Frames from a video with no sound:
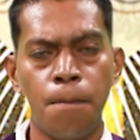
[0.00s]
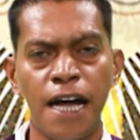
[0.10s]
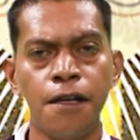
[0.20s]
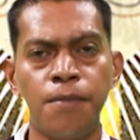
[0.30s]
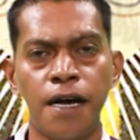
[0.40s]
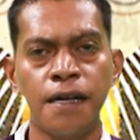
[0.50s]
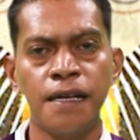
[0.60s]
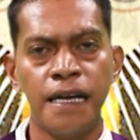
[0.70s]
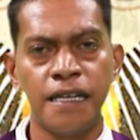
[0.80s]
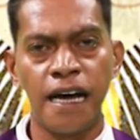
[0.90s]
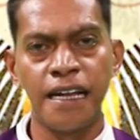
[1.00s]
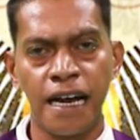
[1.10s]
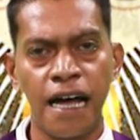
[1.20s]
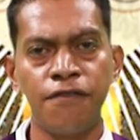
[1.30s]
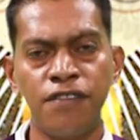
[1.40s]
Mai ba ita
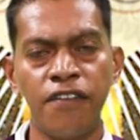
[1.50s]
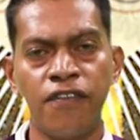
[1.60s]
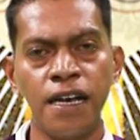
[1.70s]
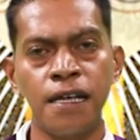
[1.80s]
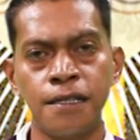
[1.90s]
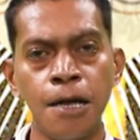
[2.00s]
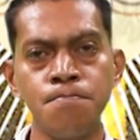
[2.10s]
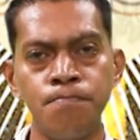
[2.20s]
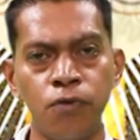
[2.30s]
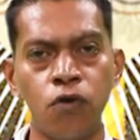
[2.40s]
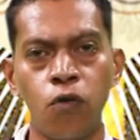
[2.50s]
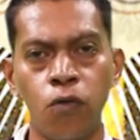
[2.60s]
haderan fila falia tempu